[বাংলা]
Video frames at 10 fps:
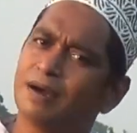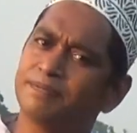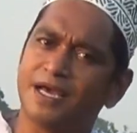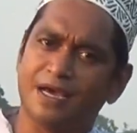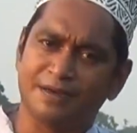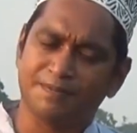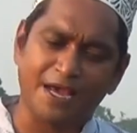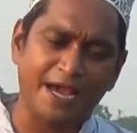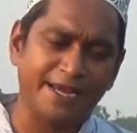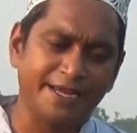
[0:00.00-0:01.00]
আপনার
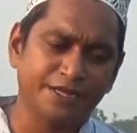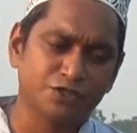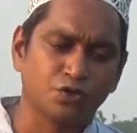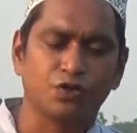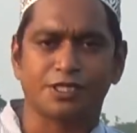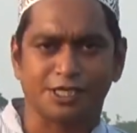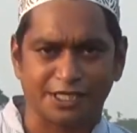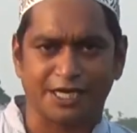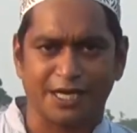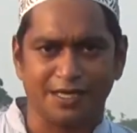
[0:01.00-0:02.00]
প্রায় ষোলো হাজার
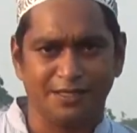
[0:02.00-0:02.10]
টাকা